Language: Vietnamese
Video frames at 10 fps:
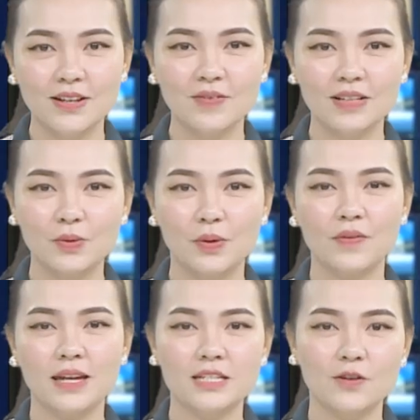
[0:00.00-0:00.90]
Vâng thưa quý
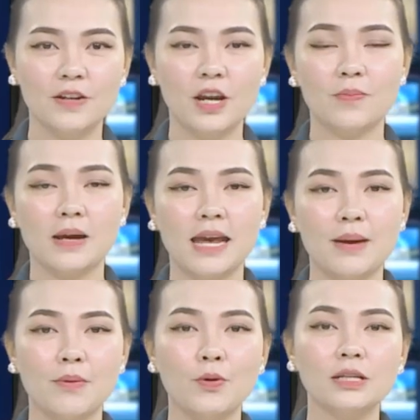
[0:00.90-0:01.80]
vị, trong phiên họp ngày
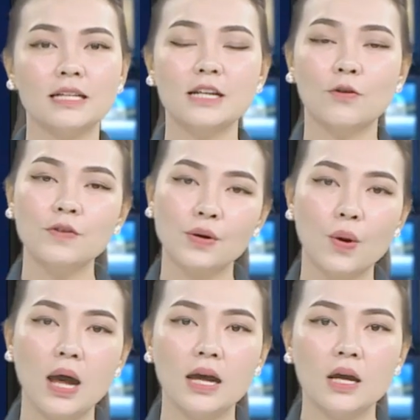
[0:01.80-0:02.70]
21 tháng 6 vừa
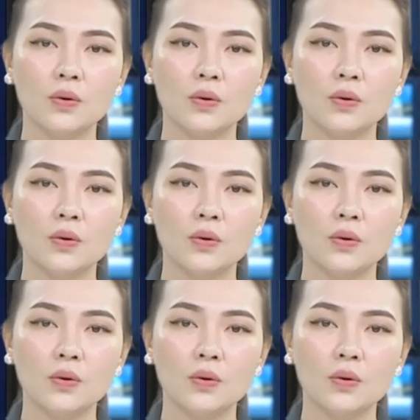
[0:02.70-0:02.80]
qua,